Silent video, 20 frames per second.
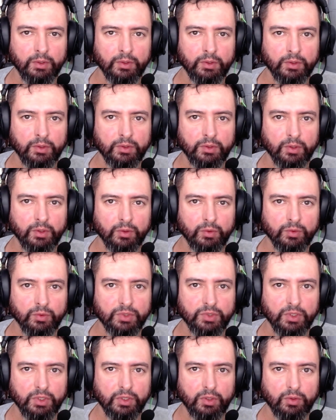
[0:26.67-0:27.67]
de alguns
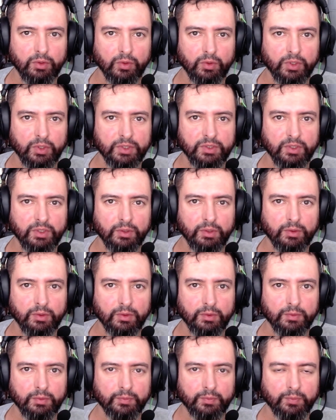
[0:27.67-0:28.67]
seguidores, né?
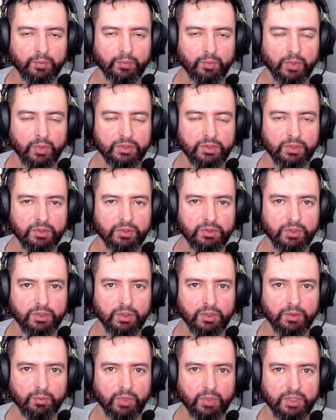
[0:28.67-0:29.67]
Bastante,
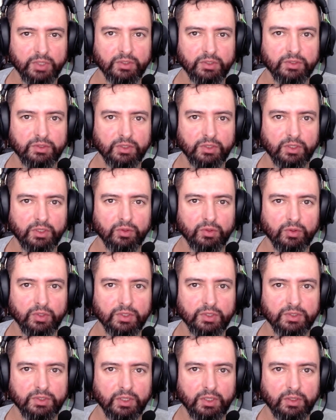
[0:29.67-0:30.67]
bastante
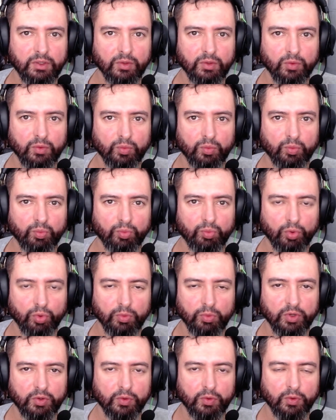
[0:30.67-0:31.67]
seguidores aí, tem um
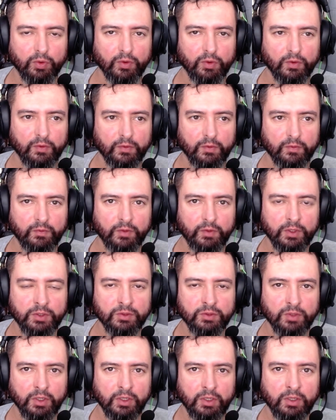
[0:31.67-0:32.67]
público
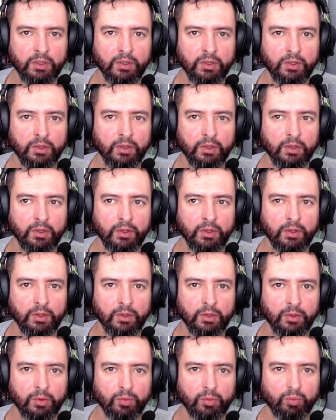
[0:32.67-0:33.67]
fixo aí
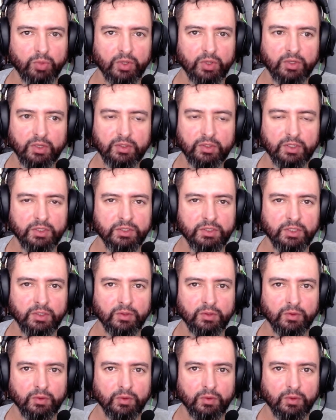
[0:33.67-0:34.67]
para estar tá
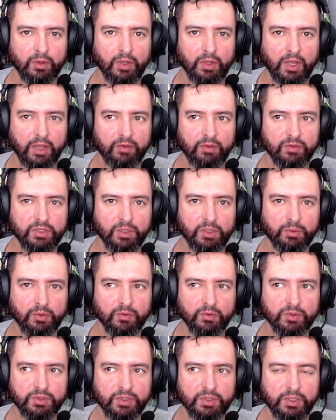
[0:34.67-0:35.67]
trazendo lives aí para
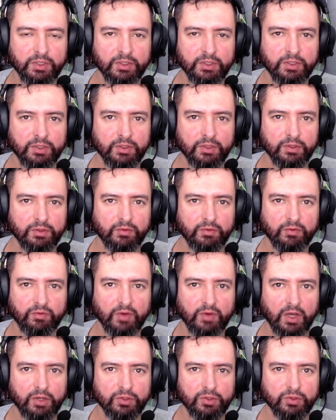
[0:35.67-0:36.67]
vocês de
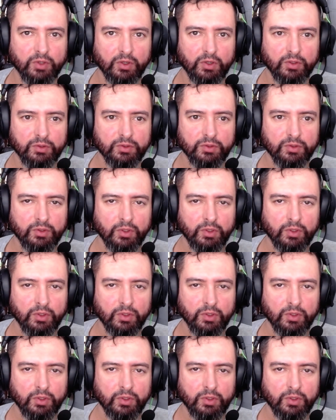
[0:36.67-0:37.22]
vários jogos.